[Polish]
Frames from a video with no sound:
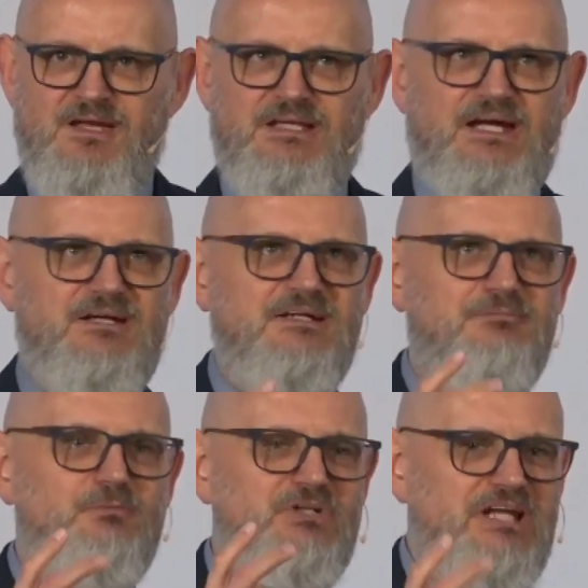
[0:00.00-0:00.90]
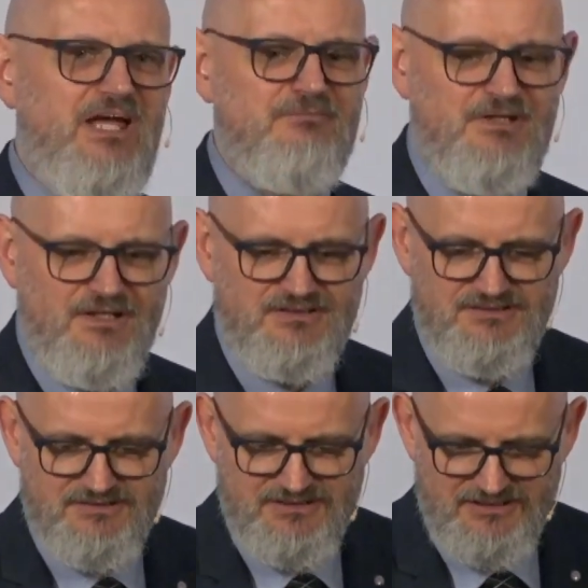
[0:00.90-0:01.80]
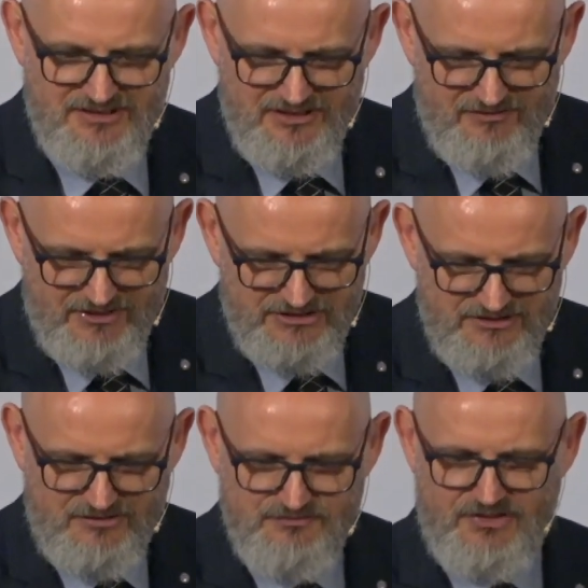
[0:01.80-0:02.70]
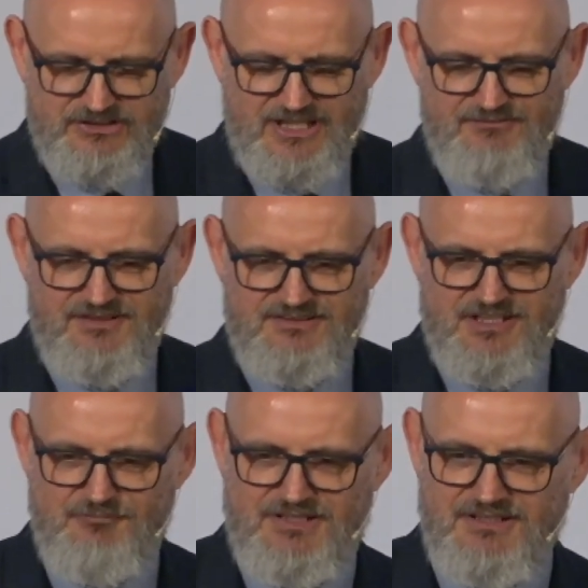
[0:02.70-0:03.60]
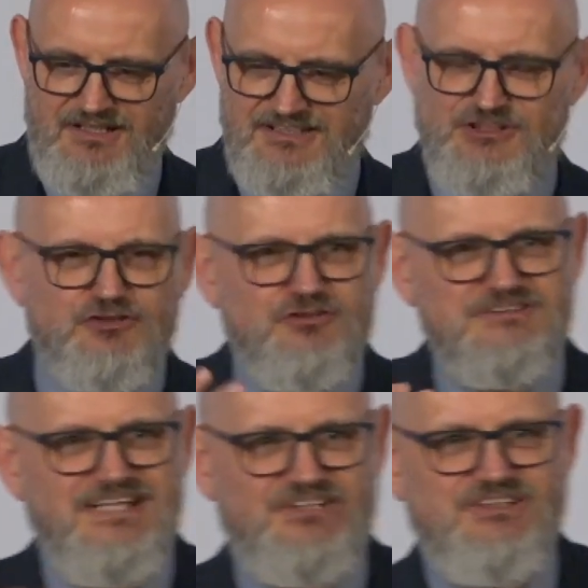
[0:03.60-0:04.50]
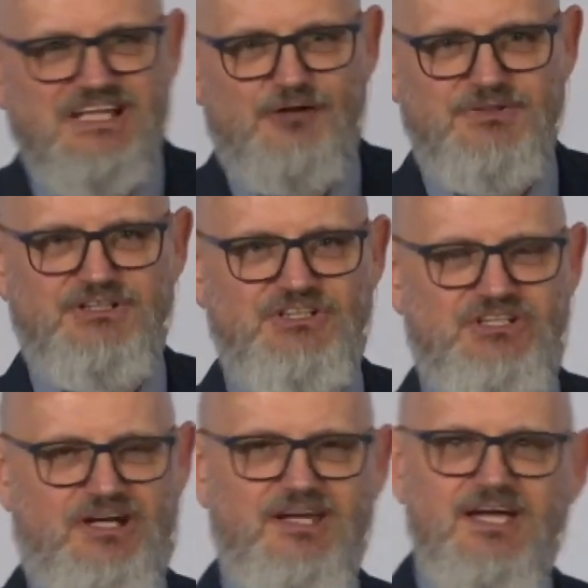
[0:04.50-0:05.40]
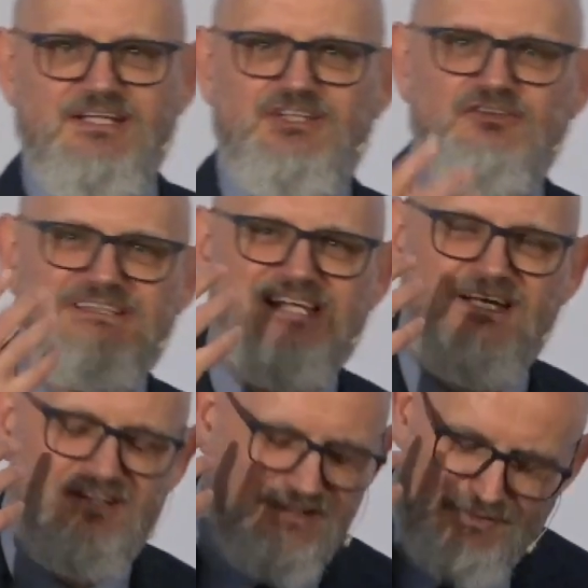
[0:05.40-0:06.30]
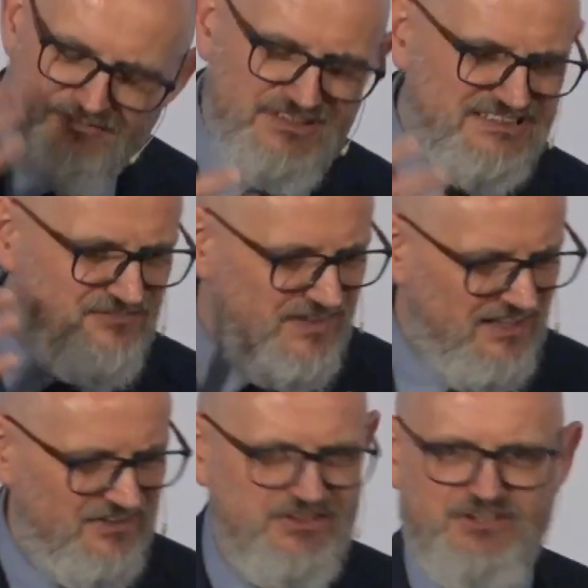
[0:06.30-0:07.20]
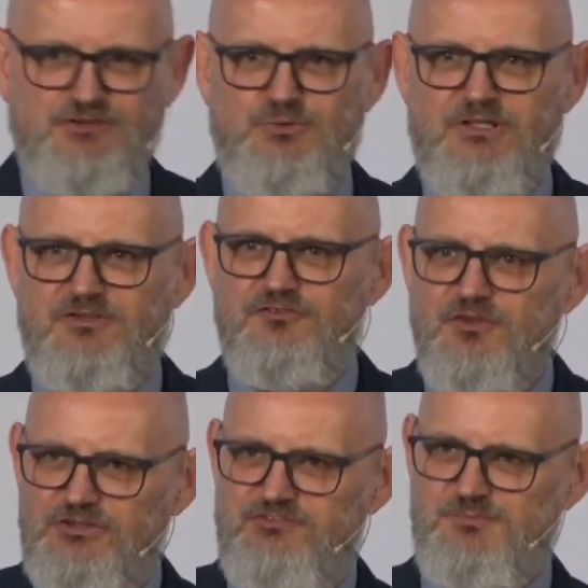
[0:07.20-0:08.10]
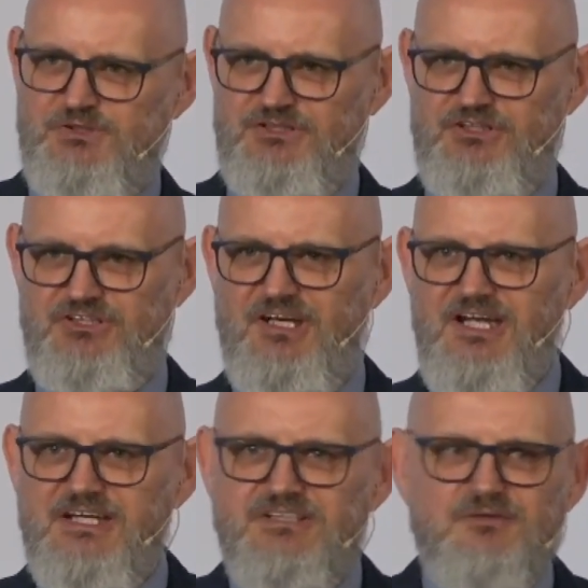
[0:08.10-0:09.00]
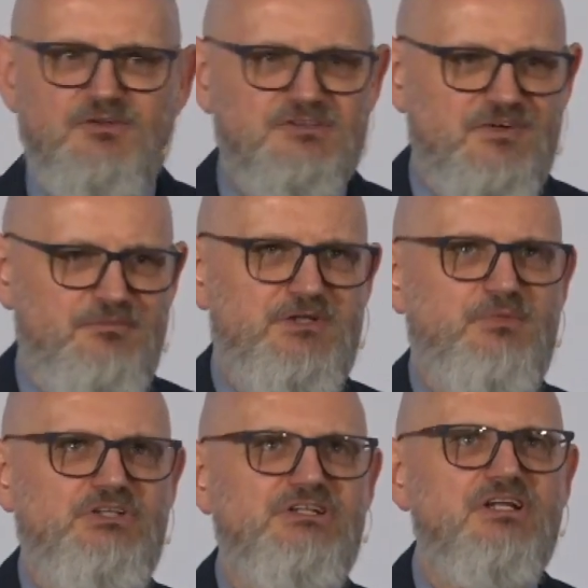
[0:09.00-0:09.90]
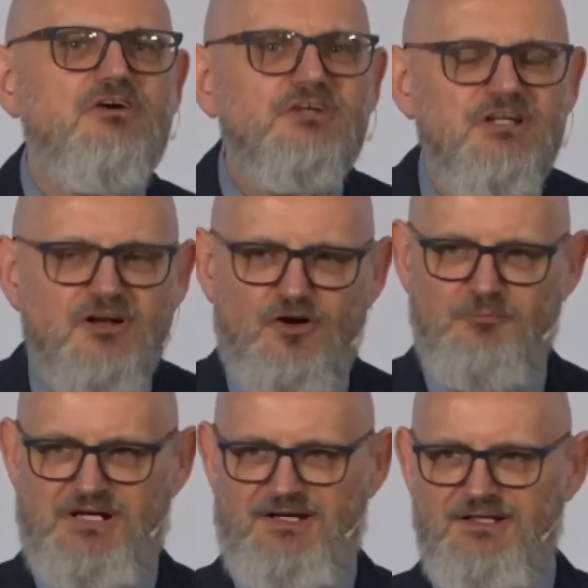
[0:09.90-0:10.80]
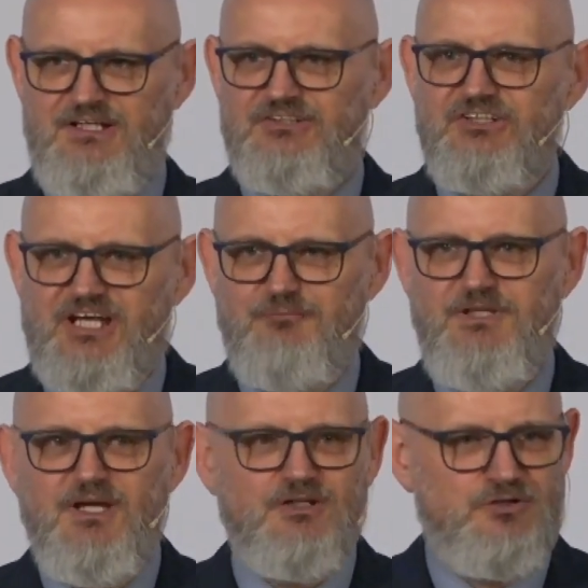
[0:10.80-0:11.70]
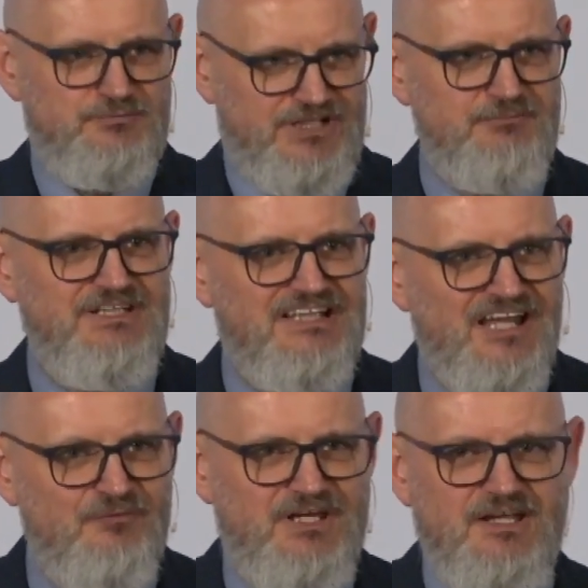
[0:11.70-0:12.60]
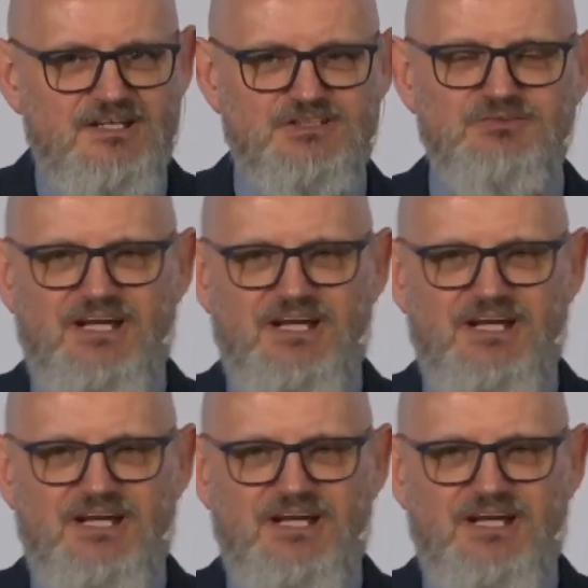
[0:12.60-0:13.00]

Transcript: I tak pomyślałem, gdy właśnie rozważałem ten temat, co to znaczy dla mnie dzisiaj. I to jest, naprawdę jest wiele rzeczy, które to wnosi w moje życie. Ja chciałem tylko z wami się podzielić tylko kilkoma rzeczami, które przynajmniej dla mnie są